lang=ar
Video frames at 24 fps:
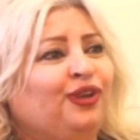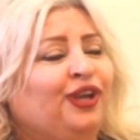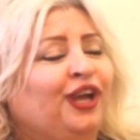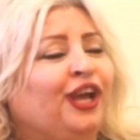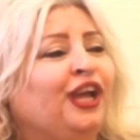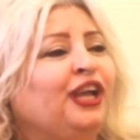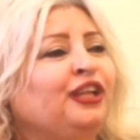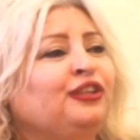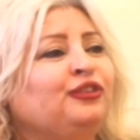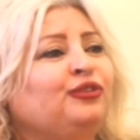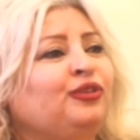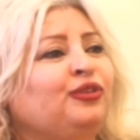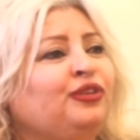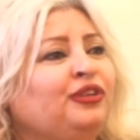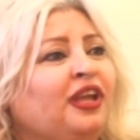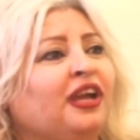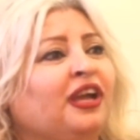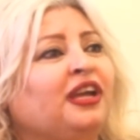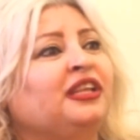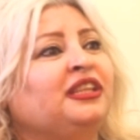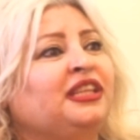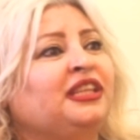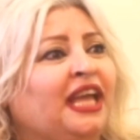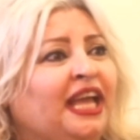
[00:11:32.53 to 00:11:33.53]
عندهم
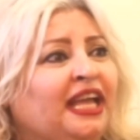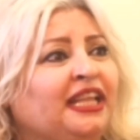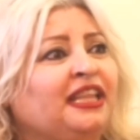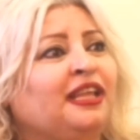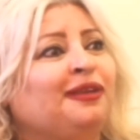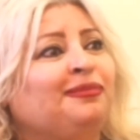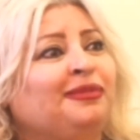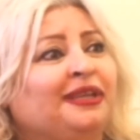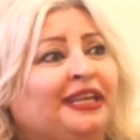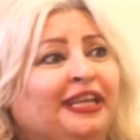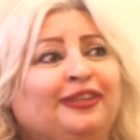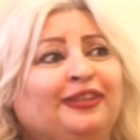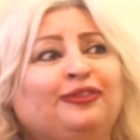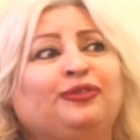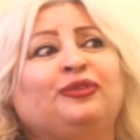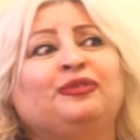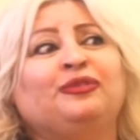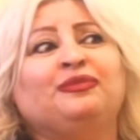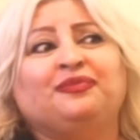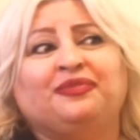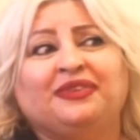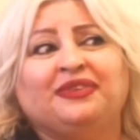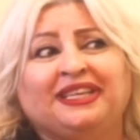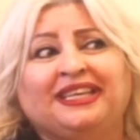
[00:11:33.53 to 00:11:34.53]
نقد ادبي عندهم
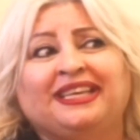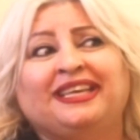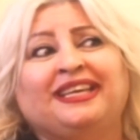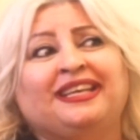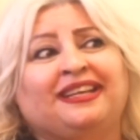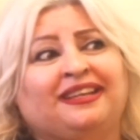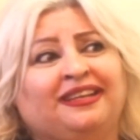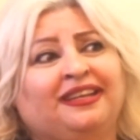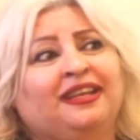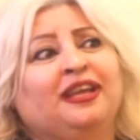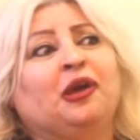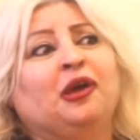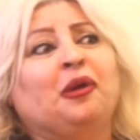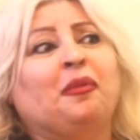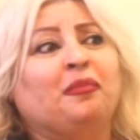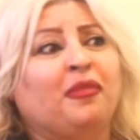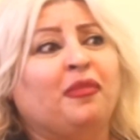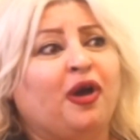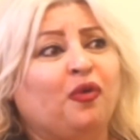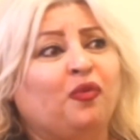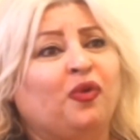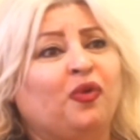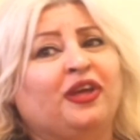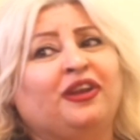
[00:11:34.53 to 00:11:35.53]
فكر
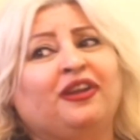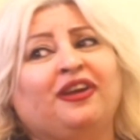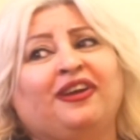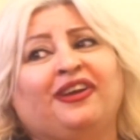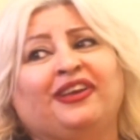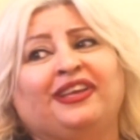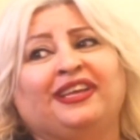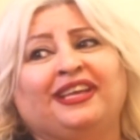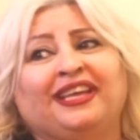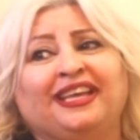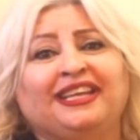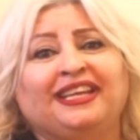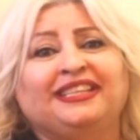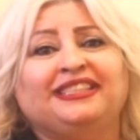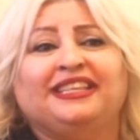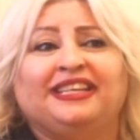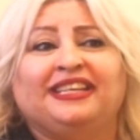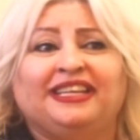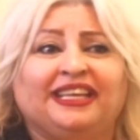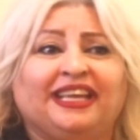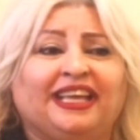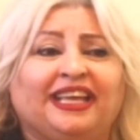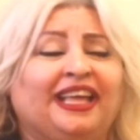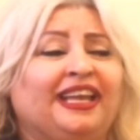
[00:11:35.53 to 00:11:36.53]
ما ورائي قدر
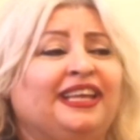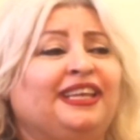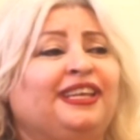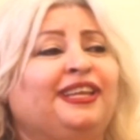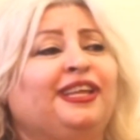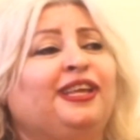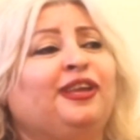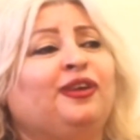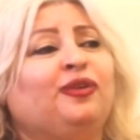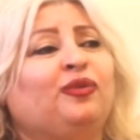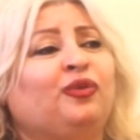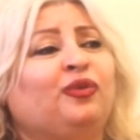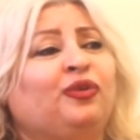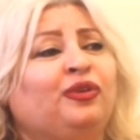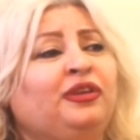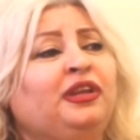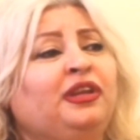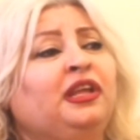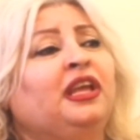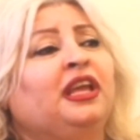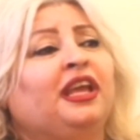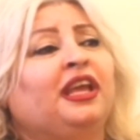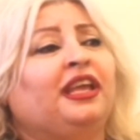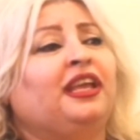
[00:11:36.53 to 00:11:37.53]
يخليهم
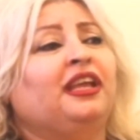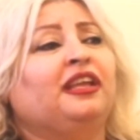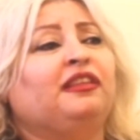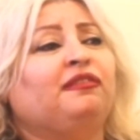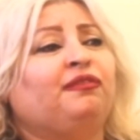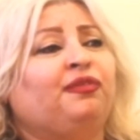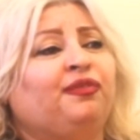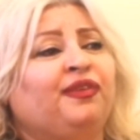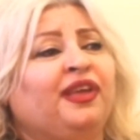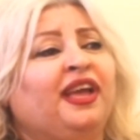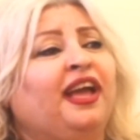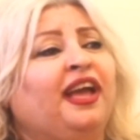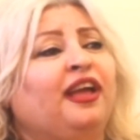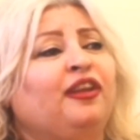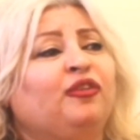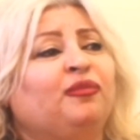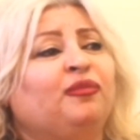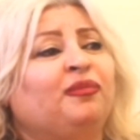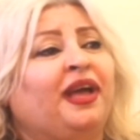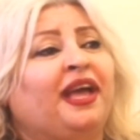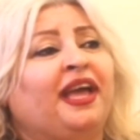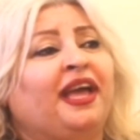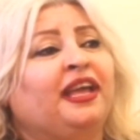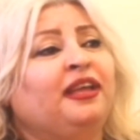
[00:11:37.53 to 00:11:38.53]
يتفاعلوا
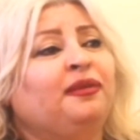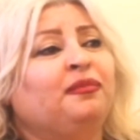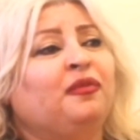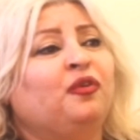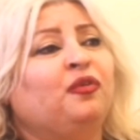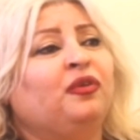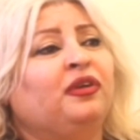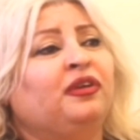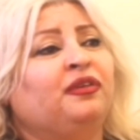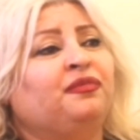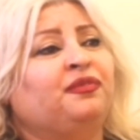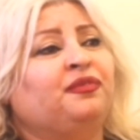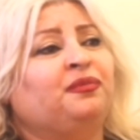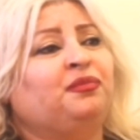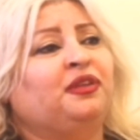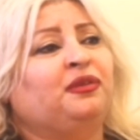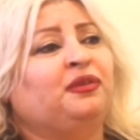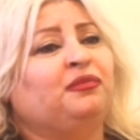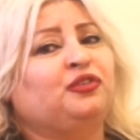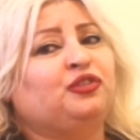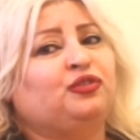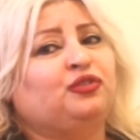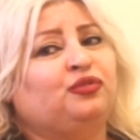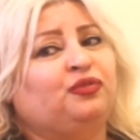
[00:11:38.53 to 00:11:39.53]
مع اي موقف
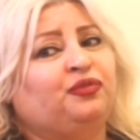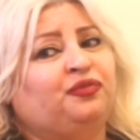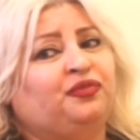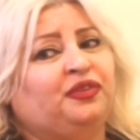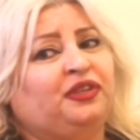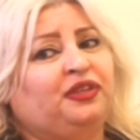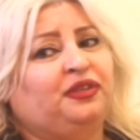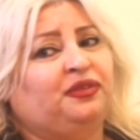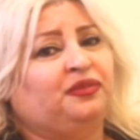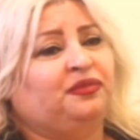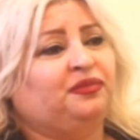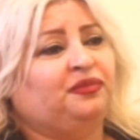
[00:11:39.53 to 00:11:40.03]
بينمجتوا فيه